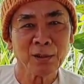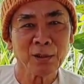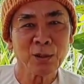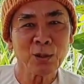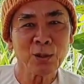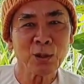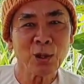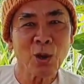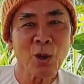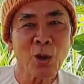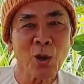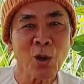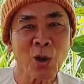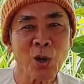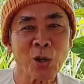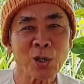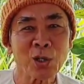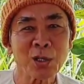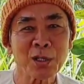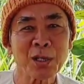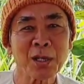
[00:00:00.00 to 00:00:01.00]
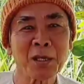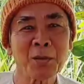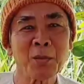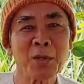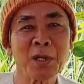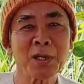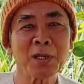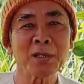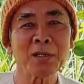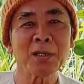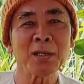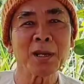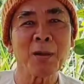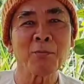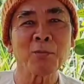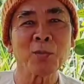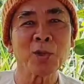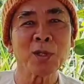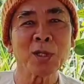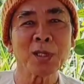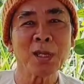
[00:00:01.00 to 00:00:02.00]
rồi nó no nó chỉ biết
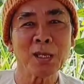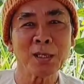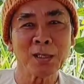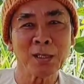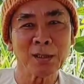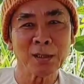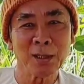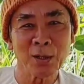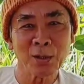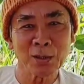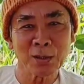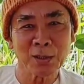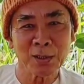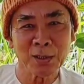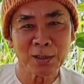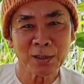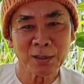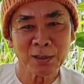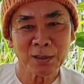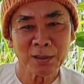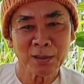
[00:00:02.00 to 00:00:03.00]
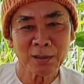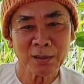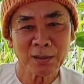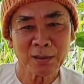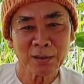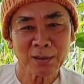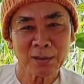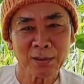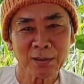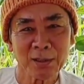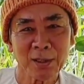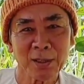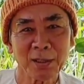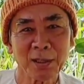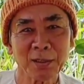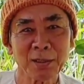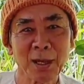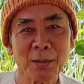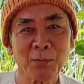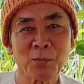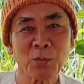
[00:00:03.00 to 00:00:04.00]
nằm để chơi vậy thôi chứ
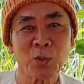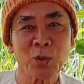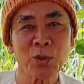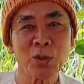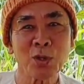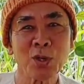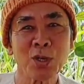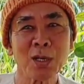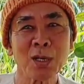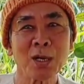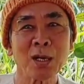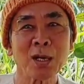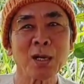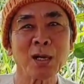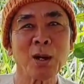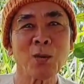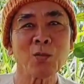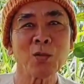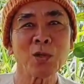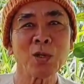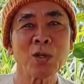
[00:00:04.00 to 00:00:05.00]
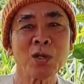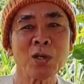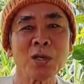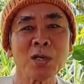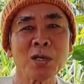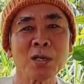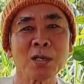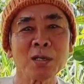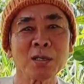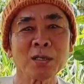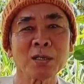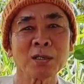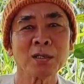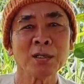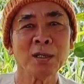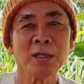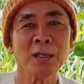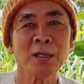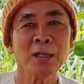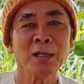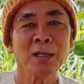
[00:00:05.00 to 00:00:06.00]
cái tâm của nó là không có
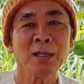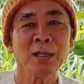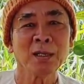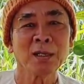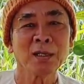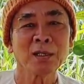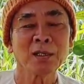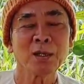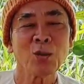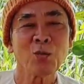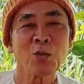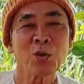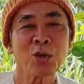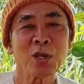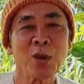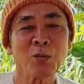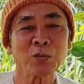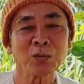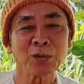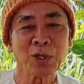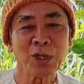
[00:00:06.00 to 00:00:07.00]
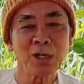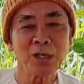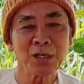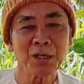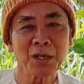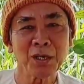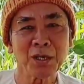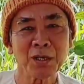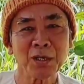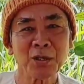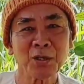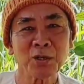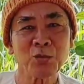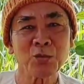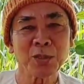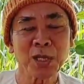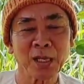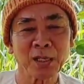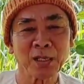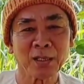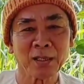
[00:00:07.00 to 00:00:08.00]
không có vọng tưởng như
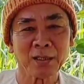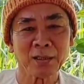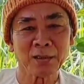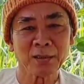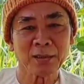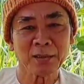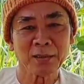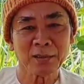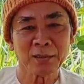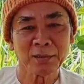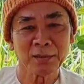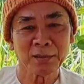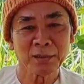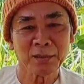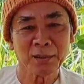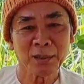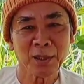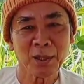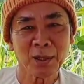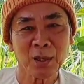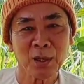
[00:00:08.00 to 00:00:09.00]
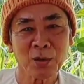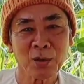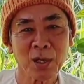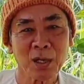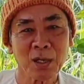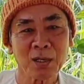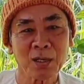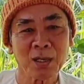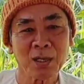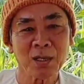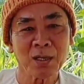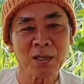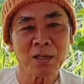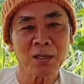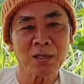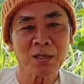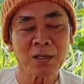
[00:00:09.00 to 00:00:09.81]
chúng sanh cho nên